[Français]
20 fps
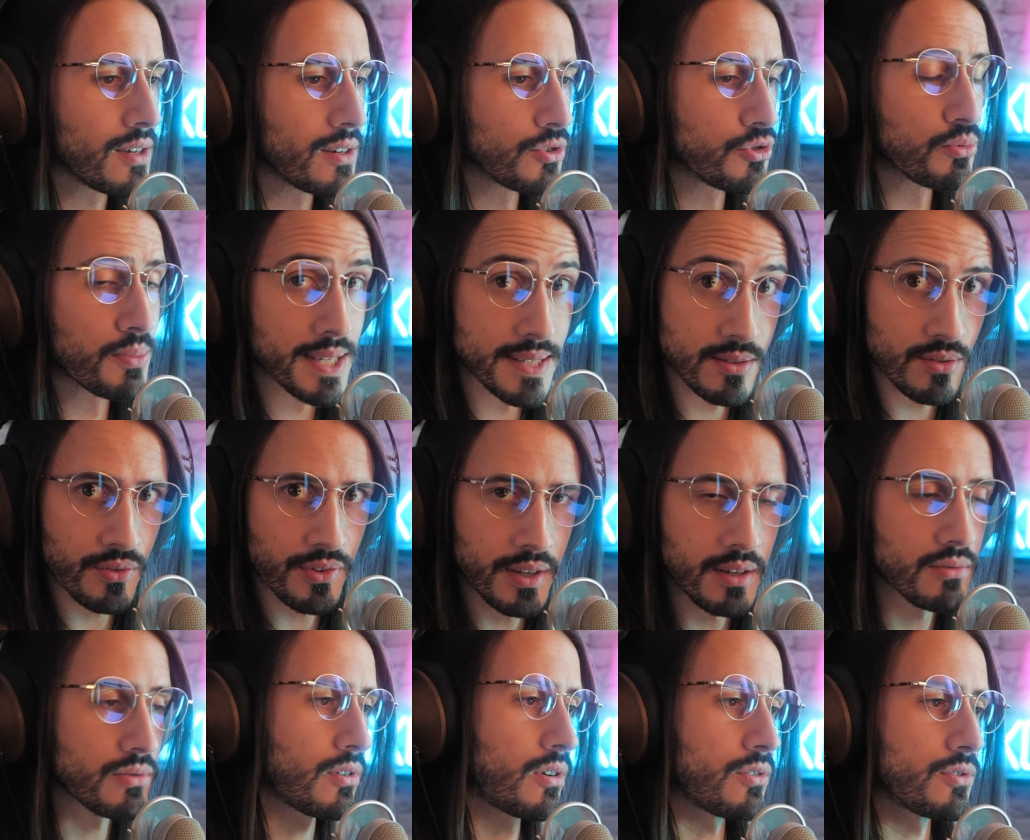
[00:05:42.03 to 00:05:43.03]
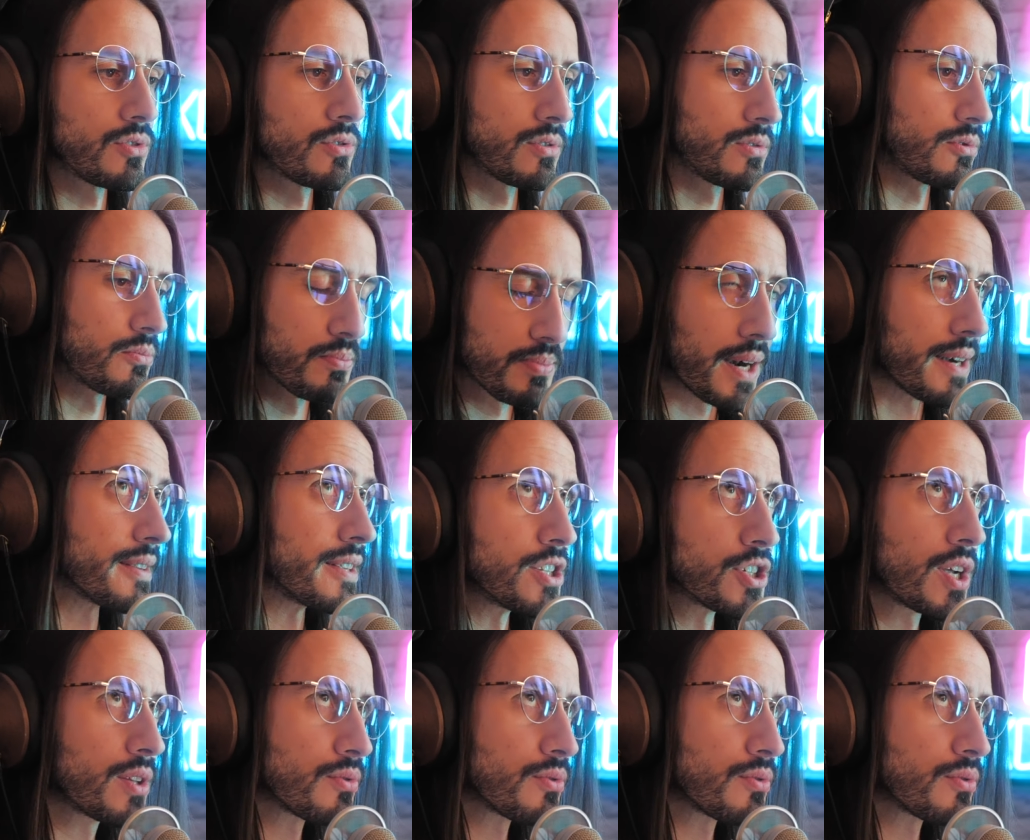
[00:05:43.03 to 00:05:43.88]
euh, de ma santé. on parle déjà